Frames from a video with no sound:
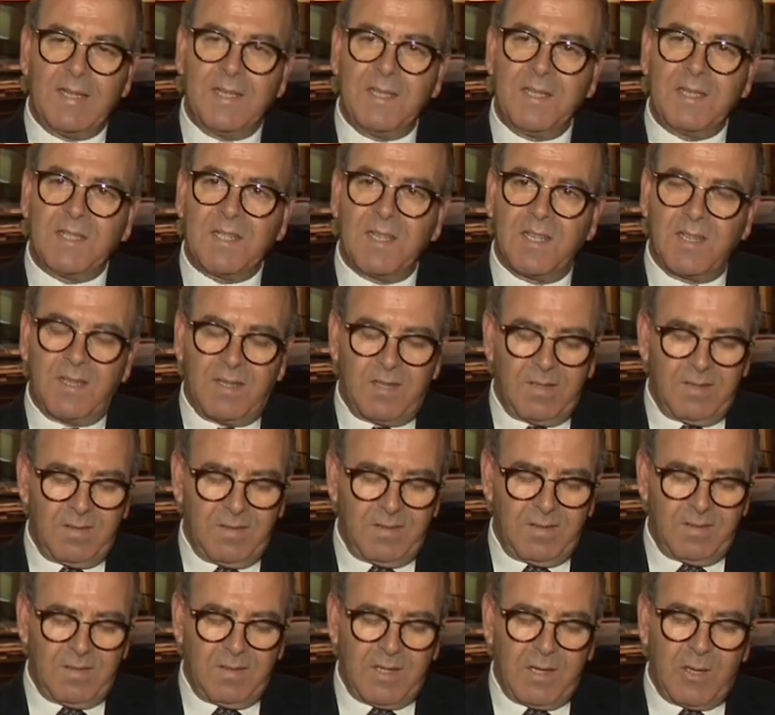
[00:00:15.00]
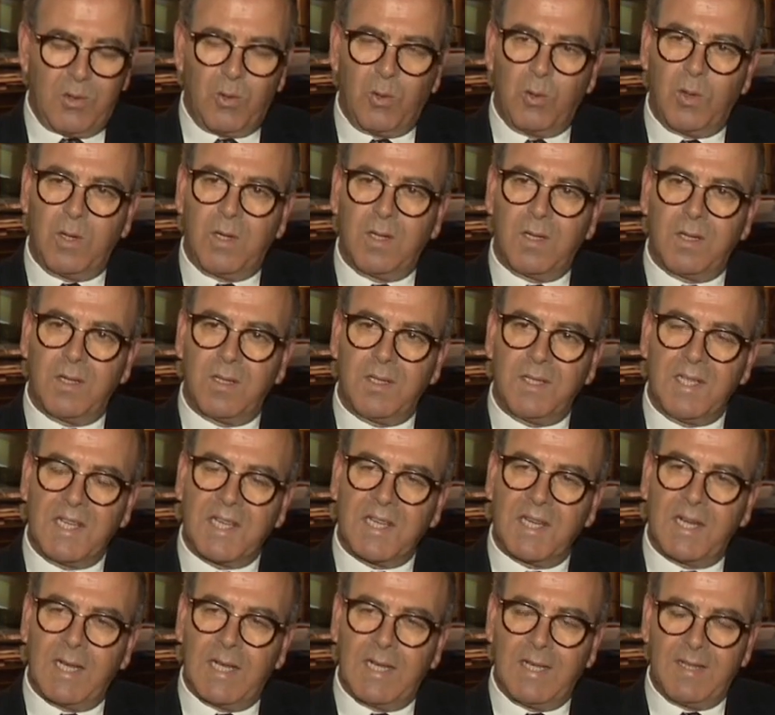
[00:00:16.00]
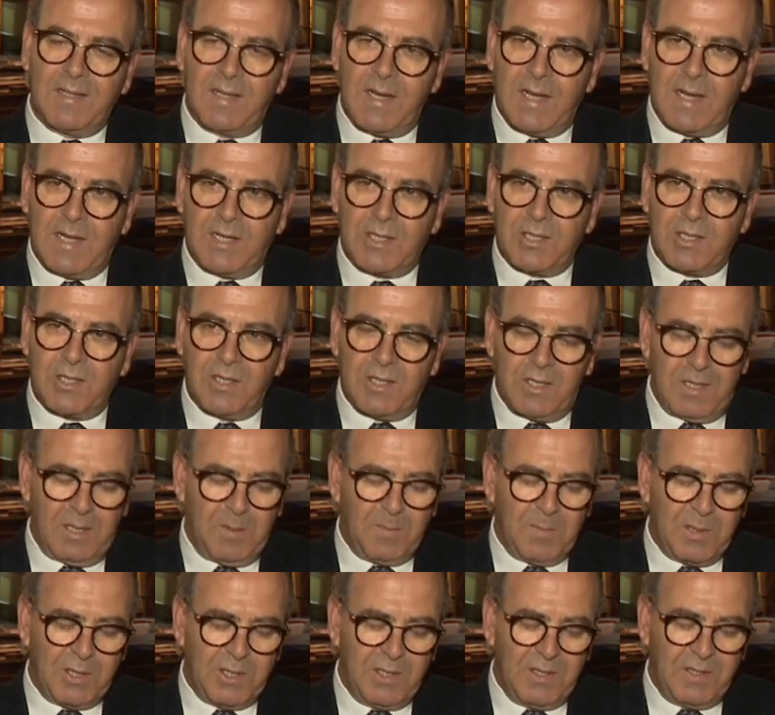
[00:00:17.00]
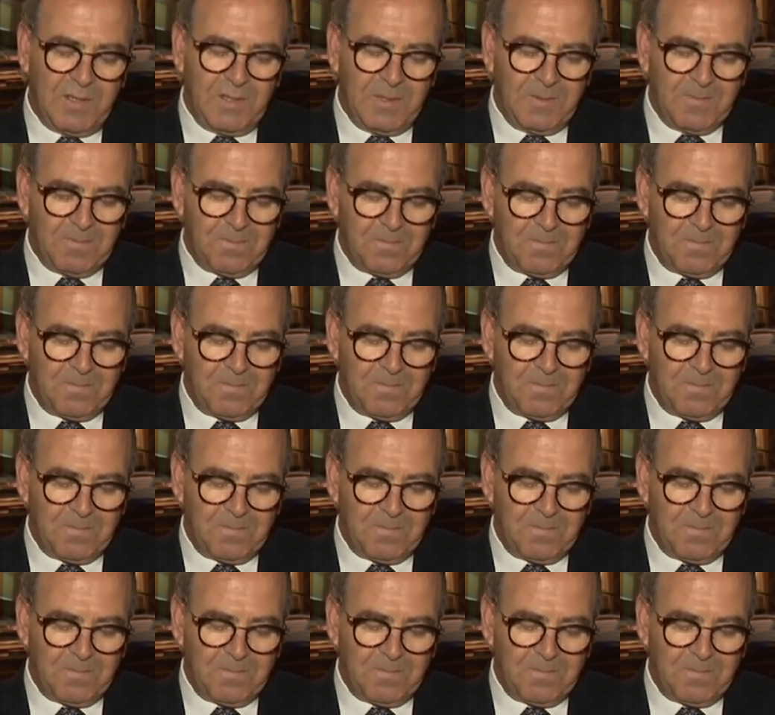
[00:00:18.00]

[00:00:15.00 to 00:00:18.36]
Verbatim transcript: هذه السنة تحل ذكرى عيد العرش المجيد